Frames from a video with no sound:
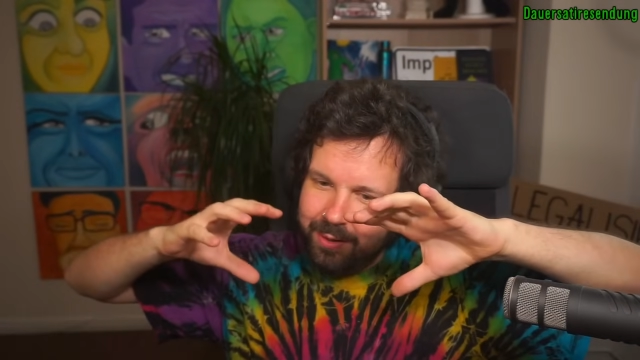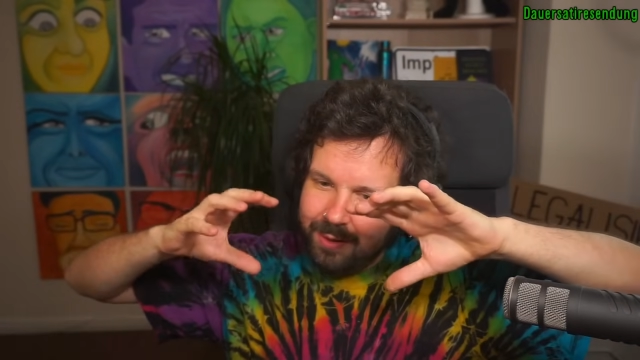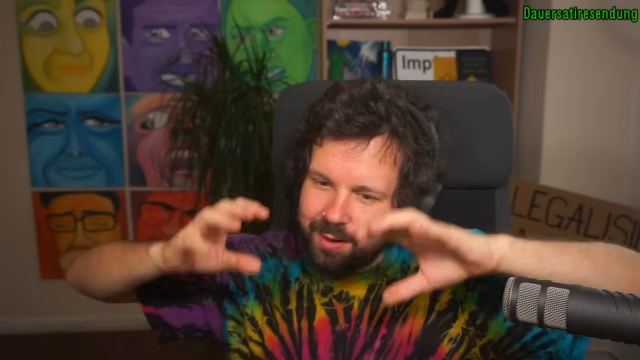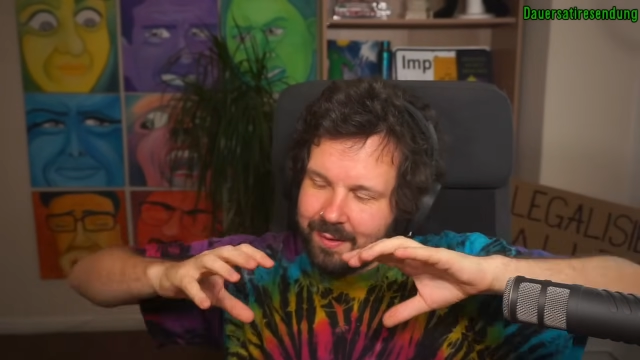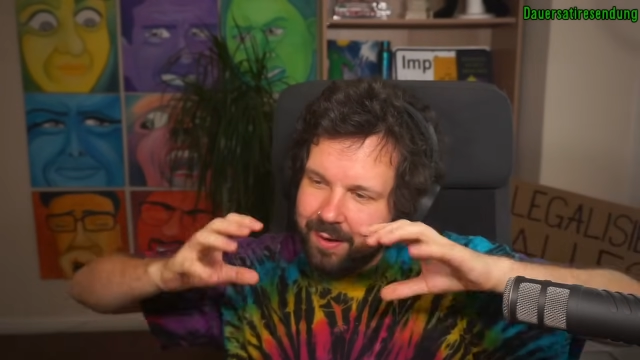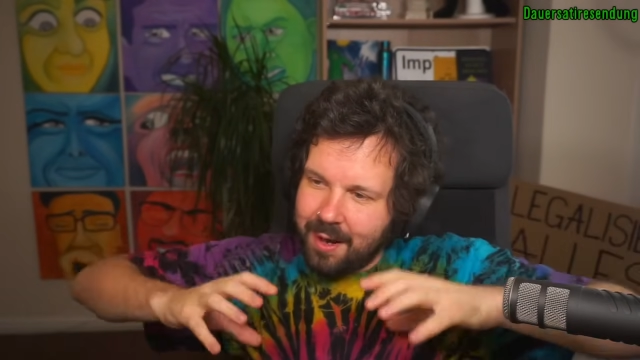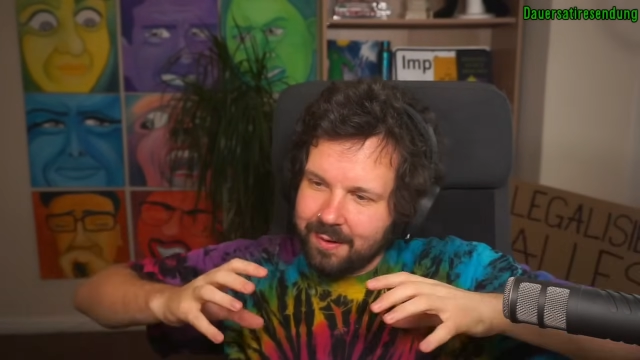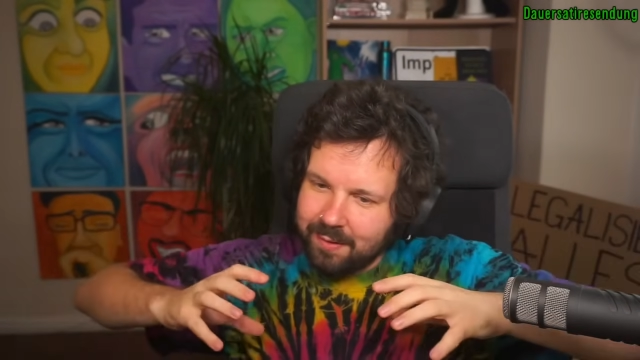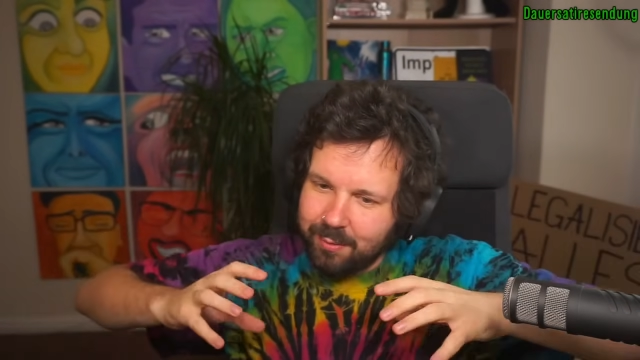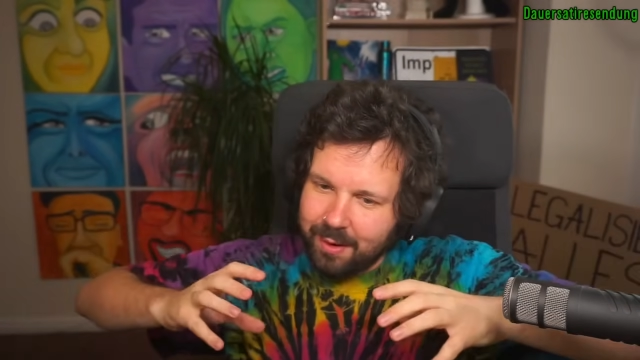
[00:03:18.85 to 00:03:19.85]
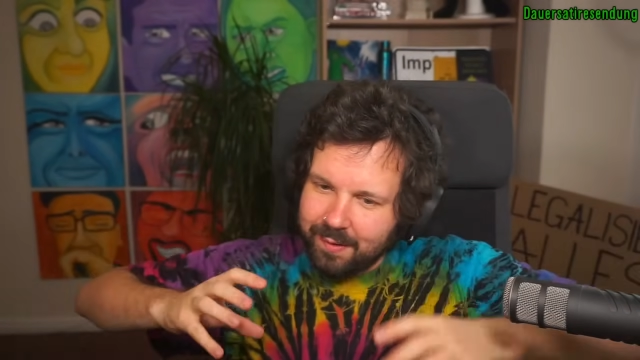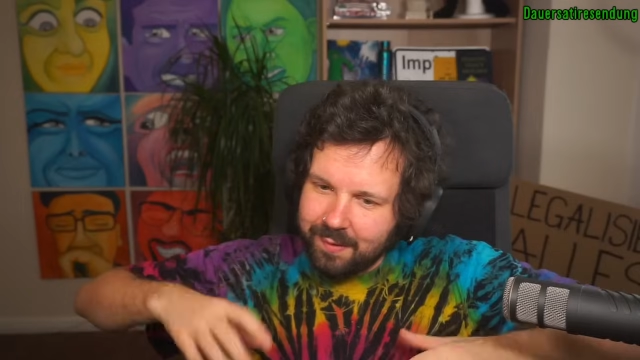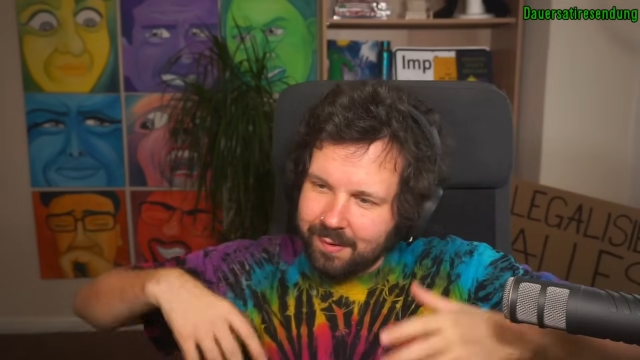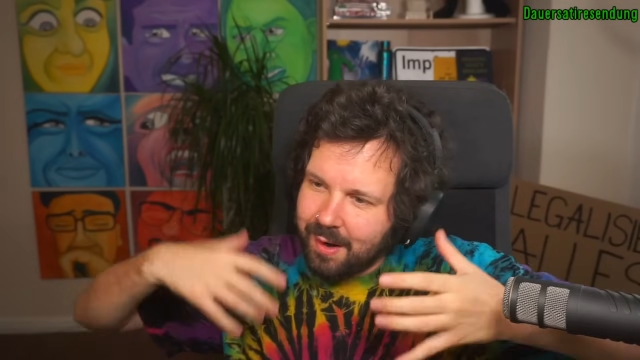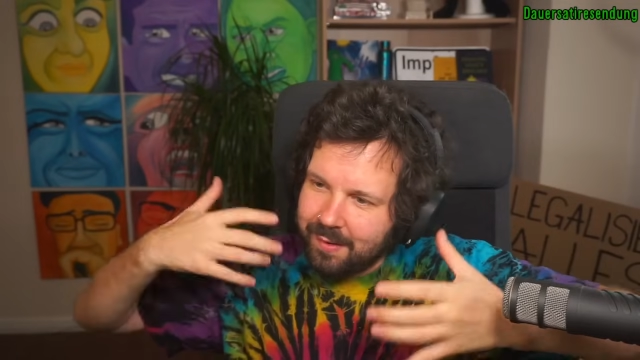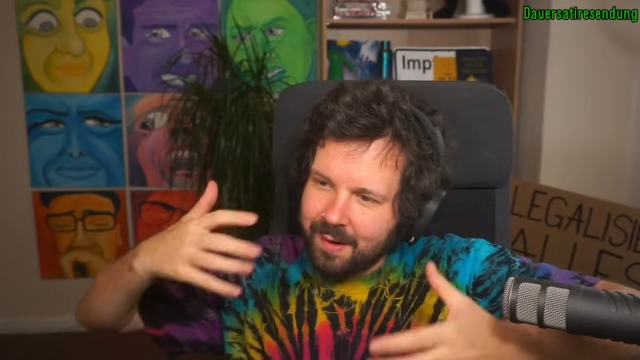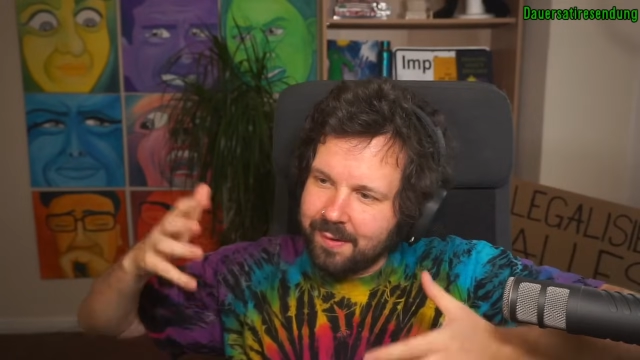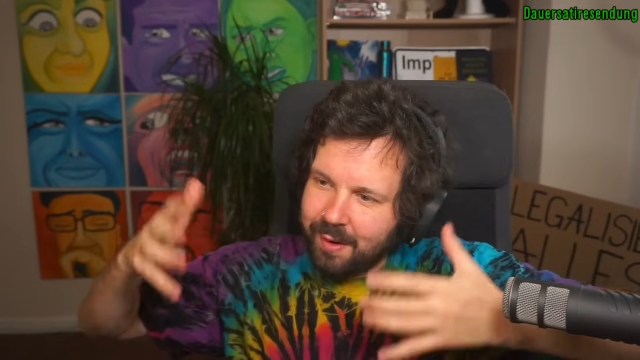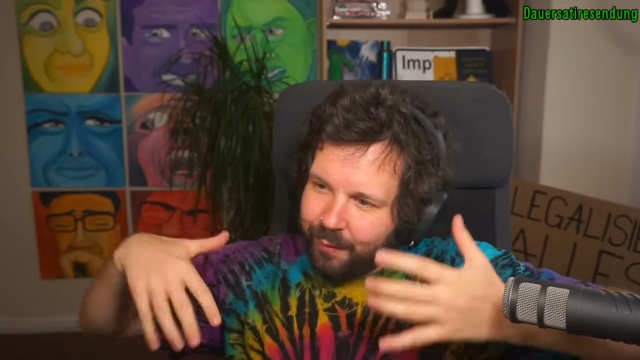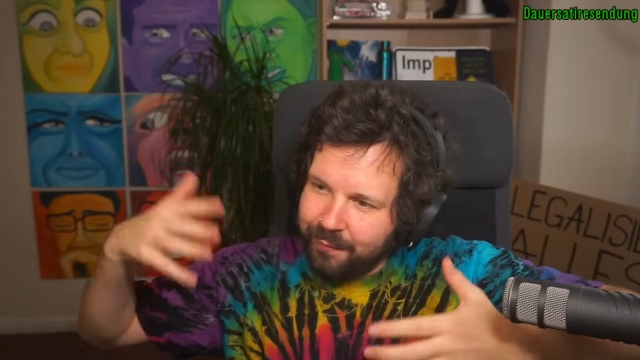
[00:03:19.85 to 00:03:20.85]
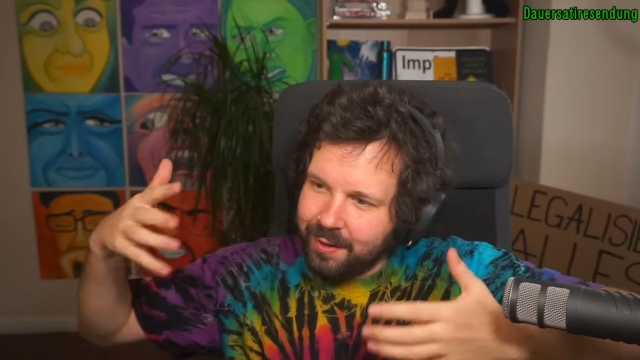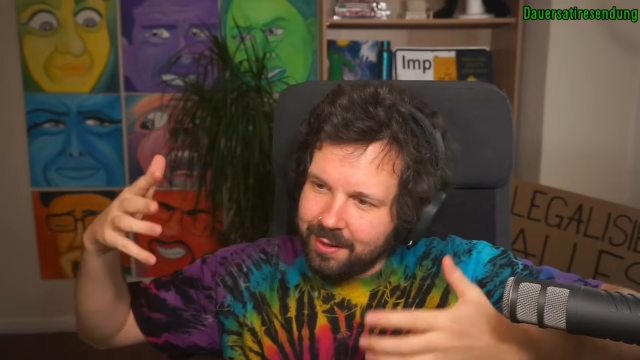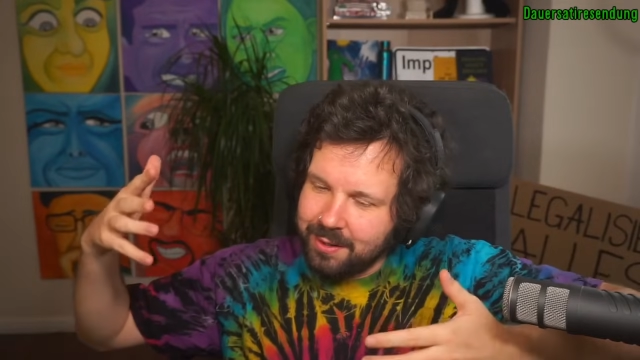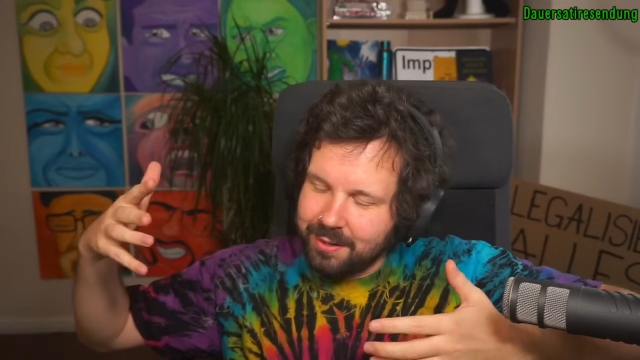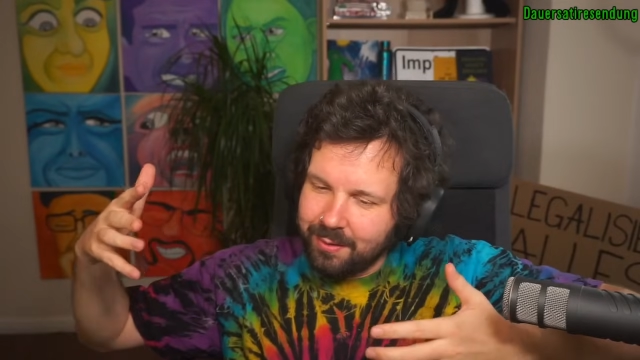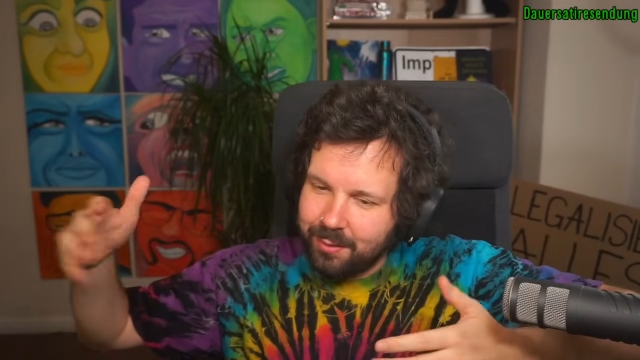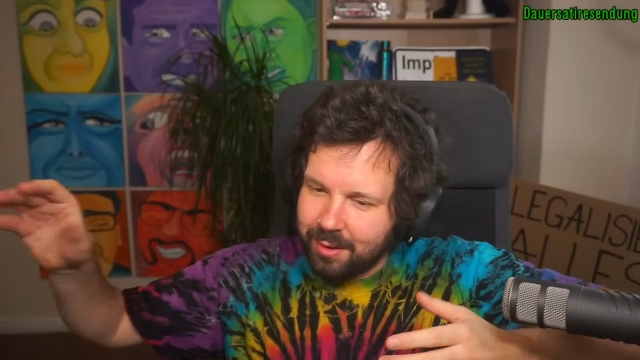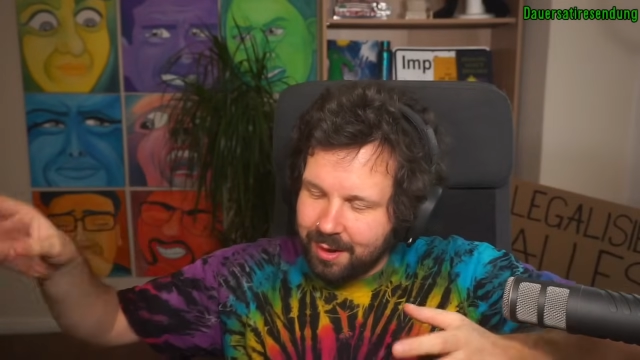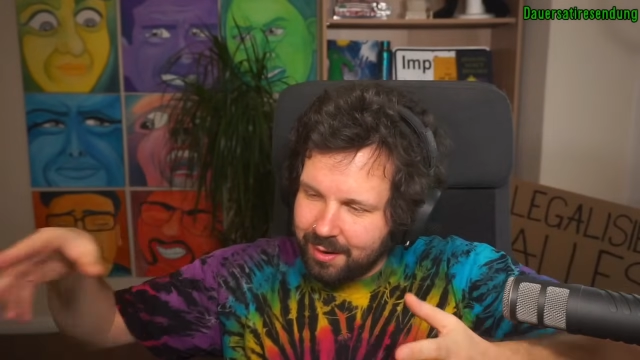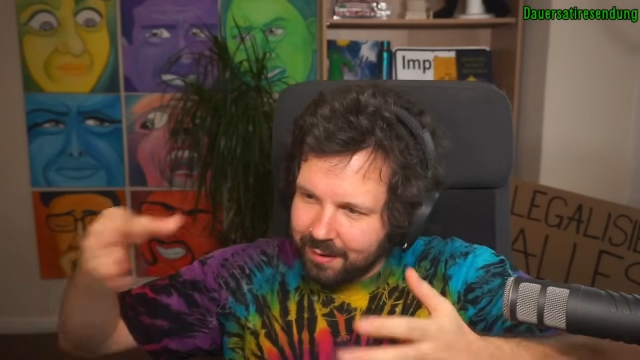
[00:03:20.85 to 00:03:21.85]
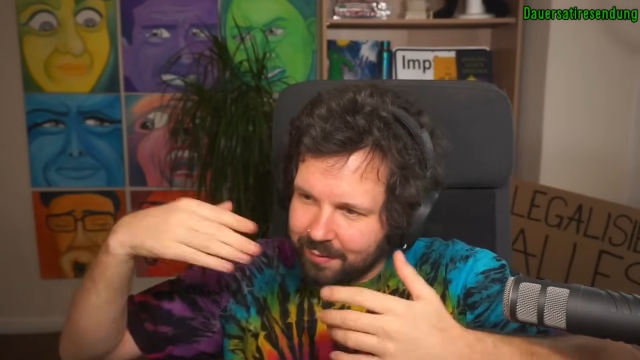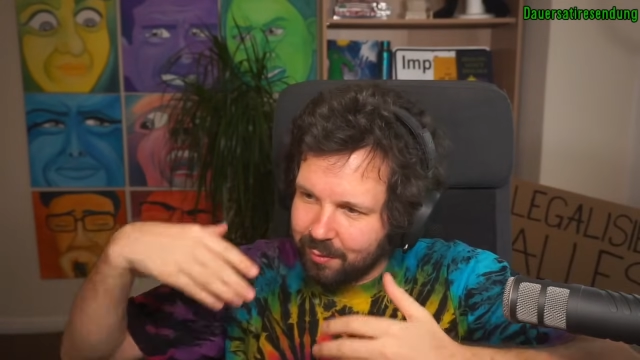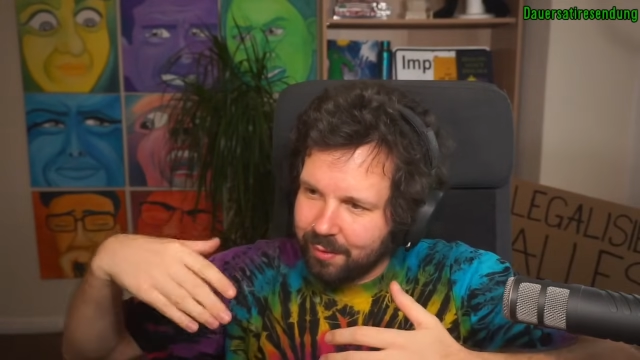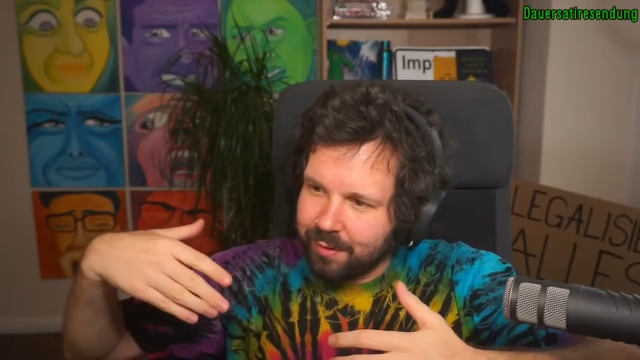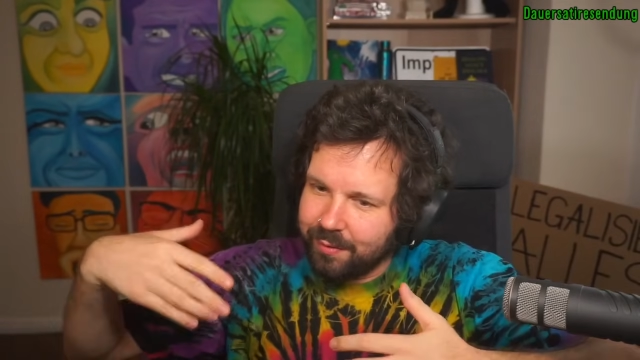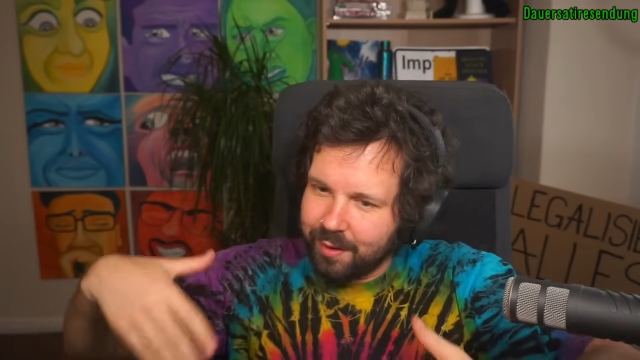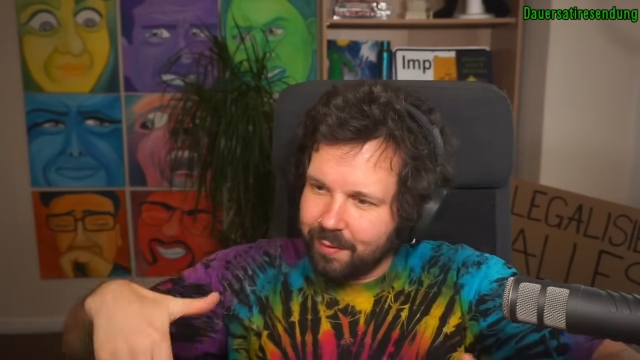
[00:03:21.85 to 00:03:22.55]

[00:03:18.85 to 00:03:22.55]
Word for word: dann zerhackst du das, ist alles ganz aufwendig und dann isst du das wieder.